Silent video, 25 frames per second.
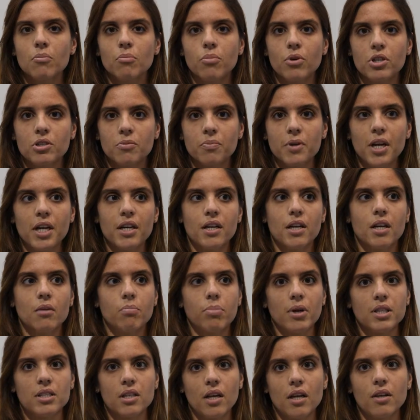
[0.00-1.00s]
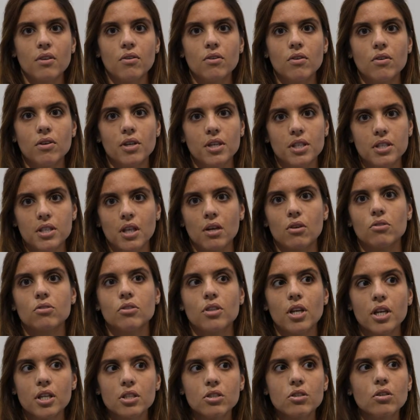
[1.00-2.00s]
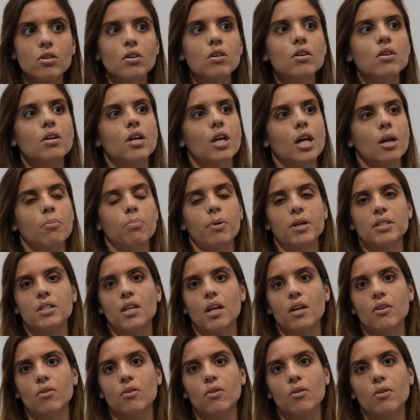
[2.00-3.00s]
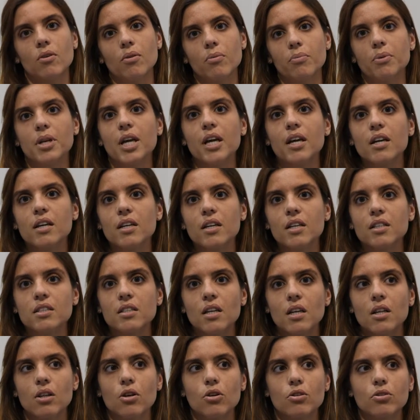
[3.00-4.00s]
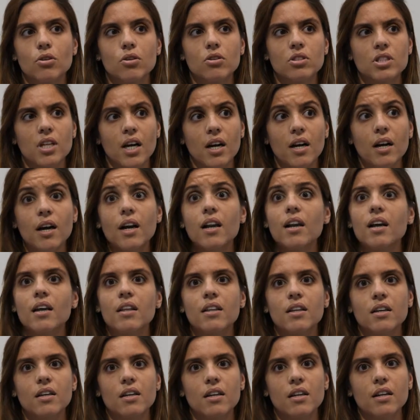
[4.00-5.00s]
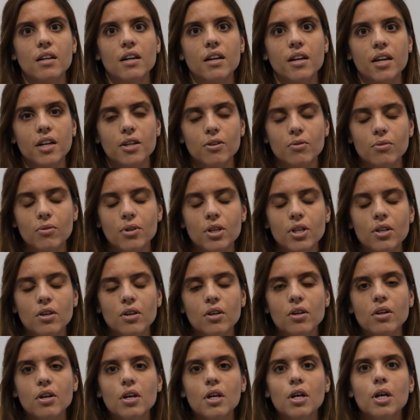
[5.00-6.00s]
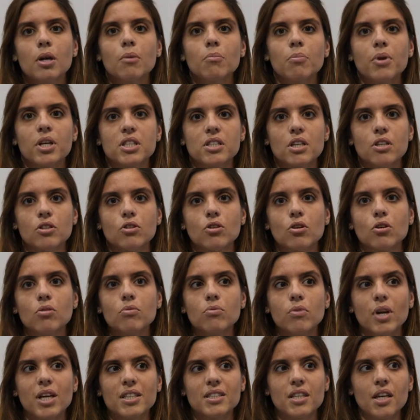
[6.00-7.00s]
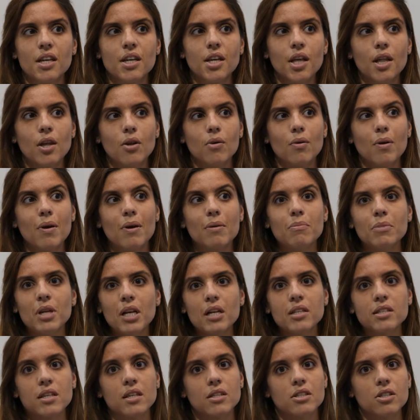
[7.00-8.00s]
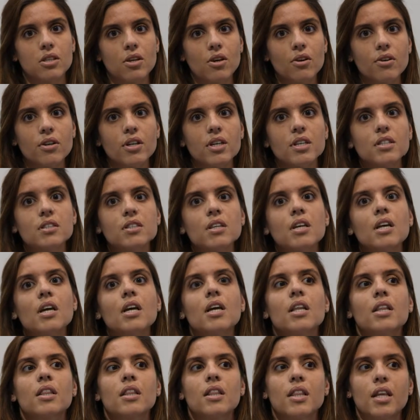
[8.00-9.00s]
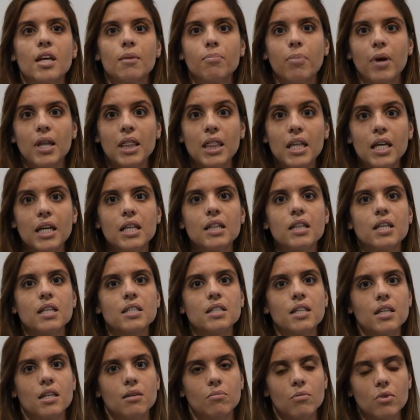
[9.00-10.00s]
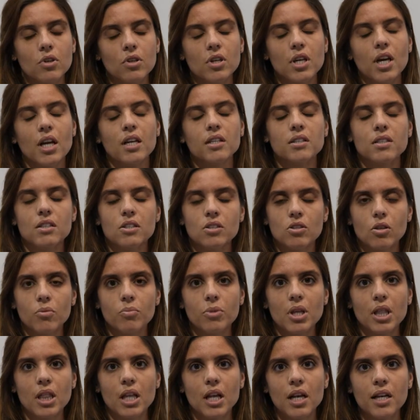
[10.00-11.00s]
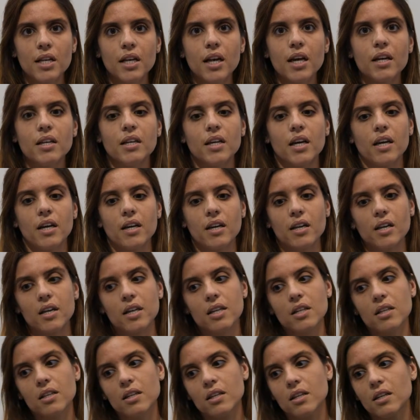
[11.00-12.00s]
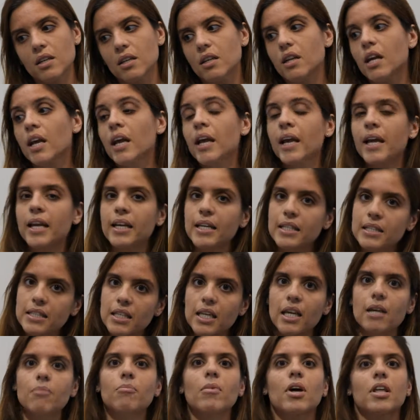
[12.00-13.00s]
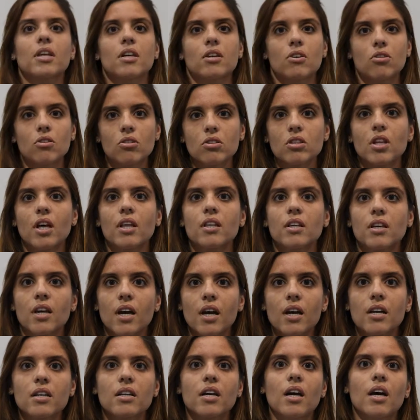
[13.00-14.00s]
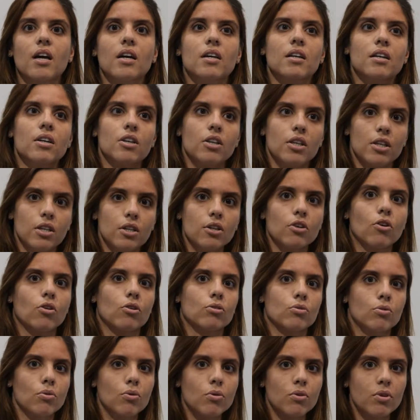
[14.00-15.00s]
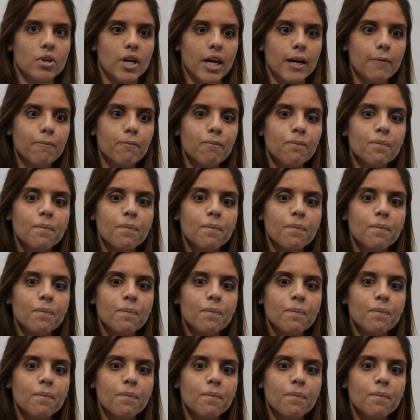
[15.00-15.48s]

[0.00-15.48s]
Pues bien, en este contexto, el pasado viernes, el doctor Sangala del Reino Unido presentó una serie de 9.000 sesiones de pacientes en hemodiálisis domiciliaria en, en esquema de corta diaria y nocturna,